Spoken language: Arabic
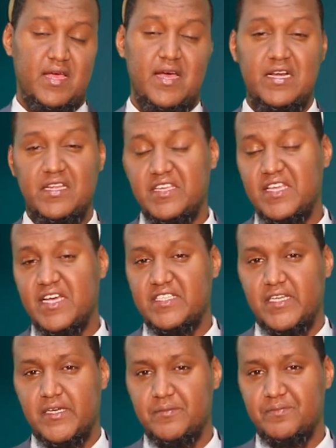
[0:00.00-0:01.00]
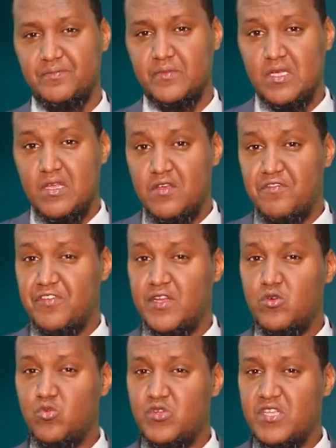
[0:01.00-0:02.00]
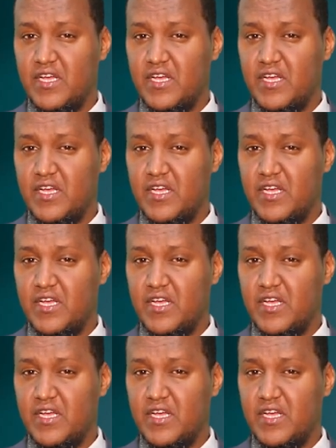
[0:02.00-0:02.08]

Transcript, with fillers: القيادة فن